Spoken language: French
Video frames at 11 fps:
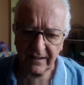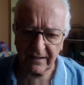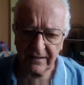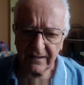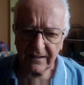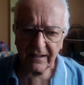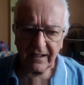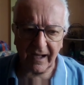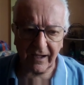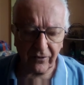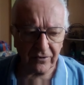Hein.
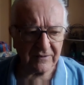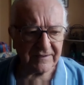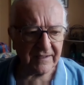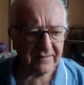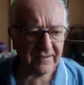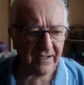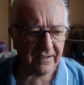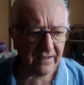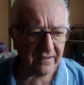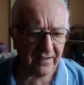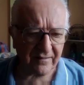Alors, donc, c'est,
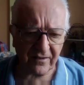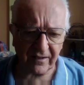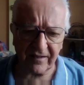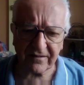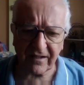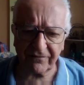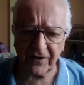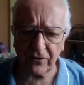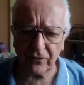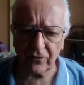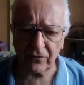qu'est-ce, qu'a fait